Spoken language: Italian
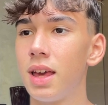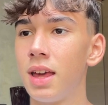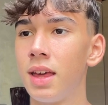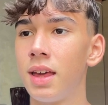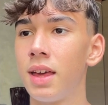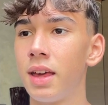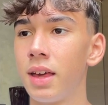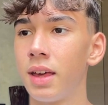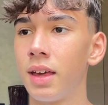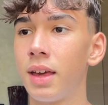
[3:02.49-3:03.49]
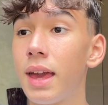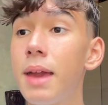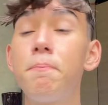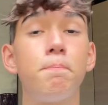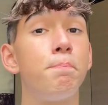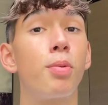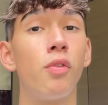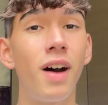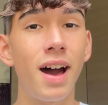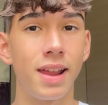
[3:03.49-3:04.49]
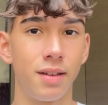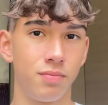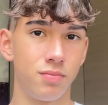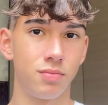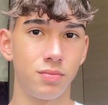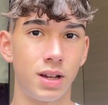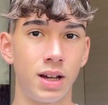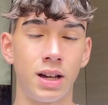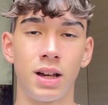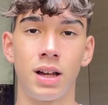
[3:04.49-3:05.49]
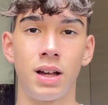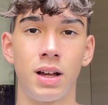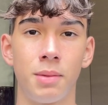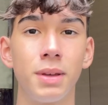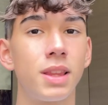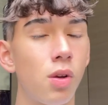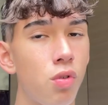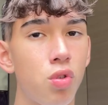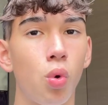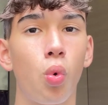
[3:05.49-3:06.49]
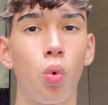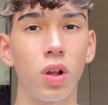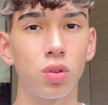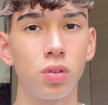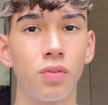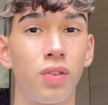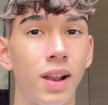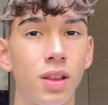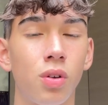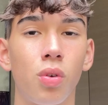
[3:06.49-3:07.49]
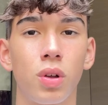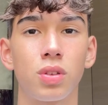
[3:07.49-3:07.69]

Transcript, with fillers: Eh, e provare a mettere questo 4, fanatico